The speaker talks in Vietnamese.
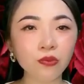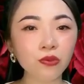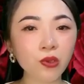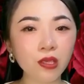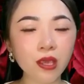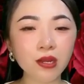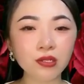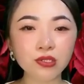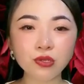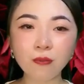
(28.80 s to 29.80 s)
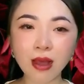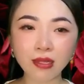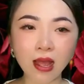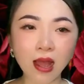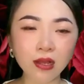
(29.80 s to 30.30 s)
Tuy nhiên, suốt
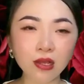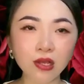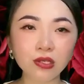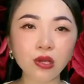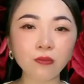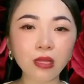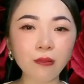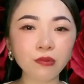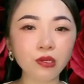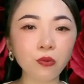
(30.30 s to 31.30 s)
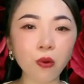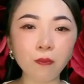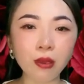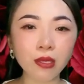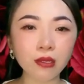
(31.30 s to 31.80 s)
3 tháng, nhóm thám tử
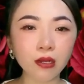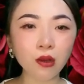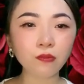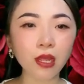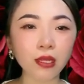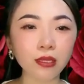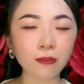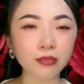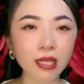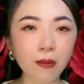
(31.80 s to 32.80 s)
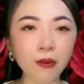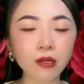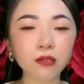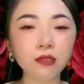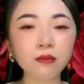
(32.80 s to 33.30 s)
của Minh không thể tìm ra
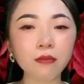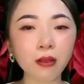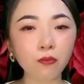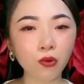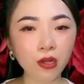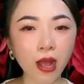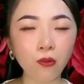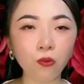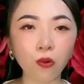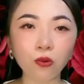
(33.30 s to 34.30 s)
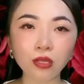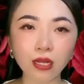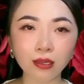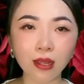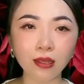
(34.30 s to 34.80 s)
bất cứ manh mối nào của cô
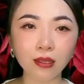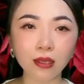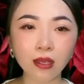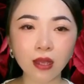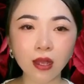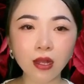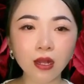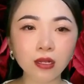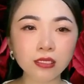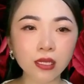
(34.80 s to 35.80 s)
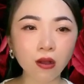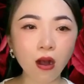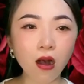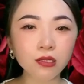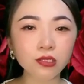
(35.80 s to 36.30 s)
nhân tình. Chỉ
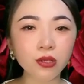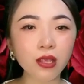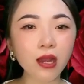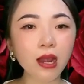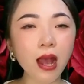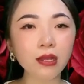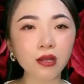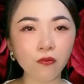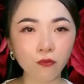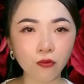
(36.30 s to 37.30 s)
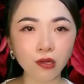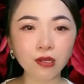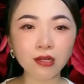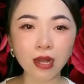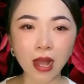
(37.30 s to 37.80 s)
có duy nhất hai người phụ
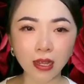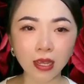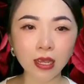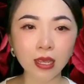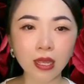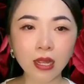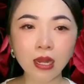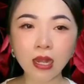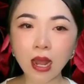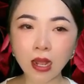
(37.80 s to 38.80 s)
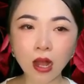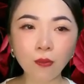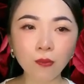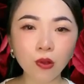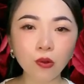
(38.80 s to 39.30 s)
nữ khả nghi là
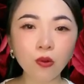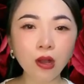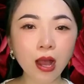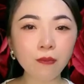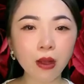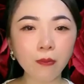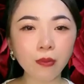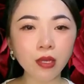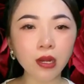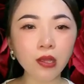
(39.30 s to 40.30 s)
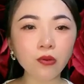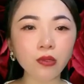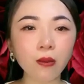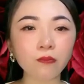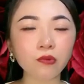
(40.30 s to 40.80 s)
Ngọc, cô gái mà Minh đã yêu
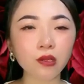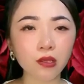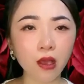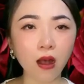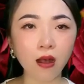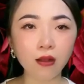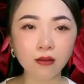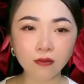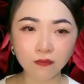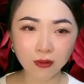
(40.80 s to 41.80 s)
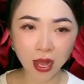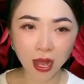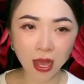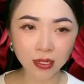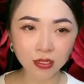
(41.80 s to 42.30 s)
thầm từ nhỏ, và
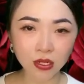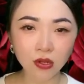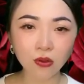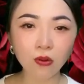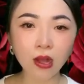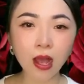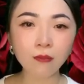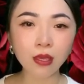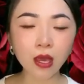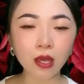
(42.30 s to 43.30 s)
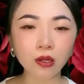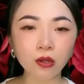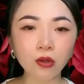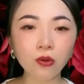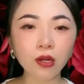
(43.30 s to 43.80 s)
An, cô gái bí ẩn
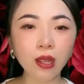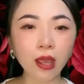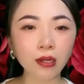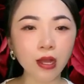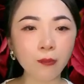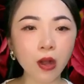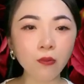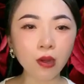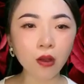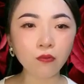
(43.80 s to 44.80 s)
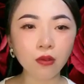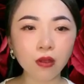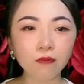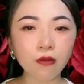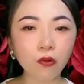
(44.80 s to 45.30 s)
luôn hẹn gặp ông Long
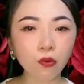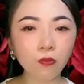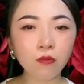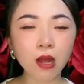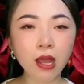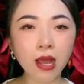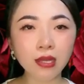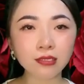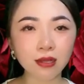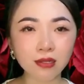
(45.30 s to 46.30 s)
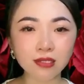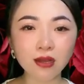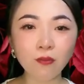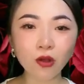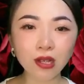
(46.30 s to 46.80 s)
vào đúng 12 giờ
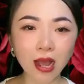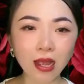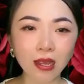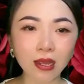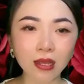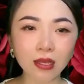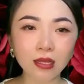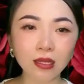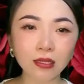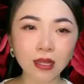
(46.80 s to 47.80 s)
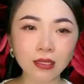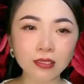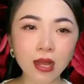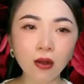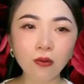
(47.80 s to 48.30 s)
trưa mỗi ngày. Tại
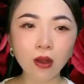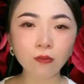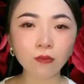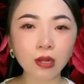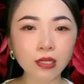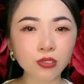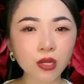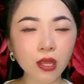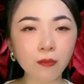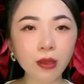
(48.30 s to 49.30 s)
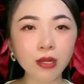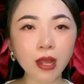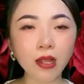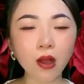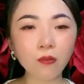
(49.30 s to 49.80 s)
sao Ngọc lại xuất hiện bên
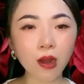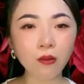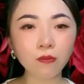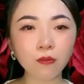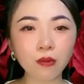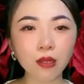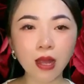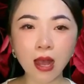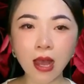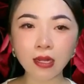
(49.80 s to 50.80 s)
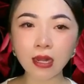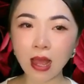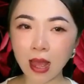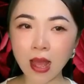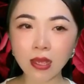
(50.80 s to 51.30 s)
cạnh ông Long? An
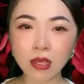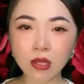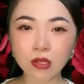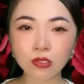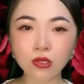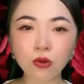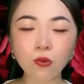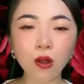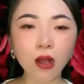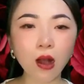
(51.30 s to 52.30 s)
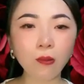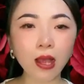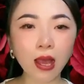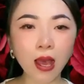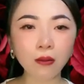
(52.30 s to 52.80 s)
là ai? Rốt cuộc Ngọc
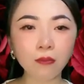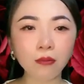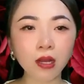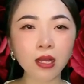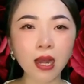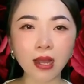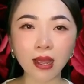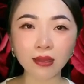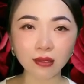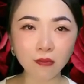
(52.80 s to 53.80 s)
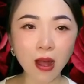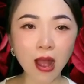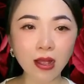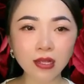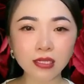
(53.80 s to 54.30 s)
hay An mới là kẻ thứ
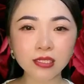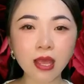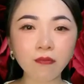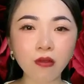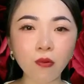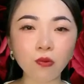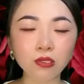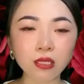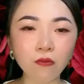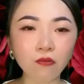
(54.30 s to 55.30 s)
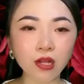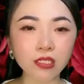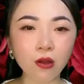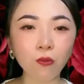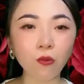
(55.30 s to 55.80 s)
ba chen vào cuộc sống vợ
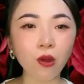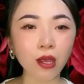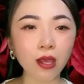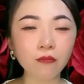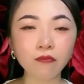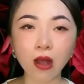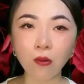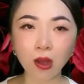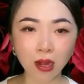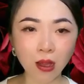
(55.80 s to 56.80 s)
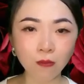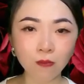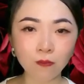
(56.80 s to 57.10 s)
chồng của Kim và Hoàng Long.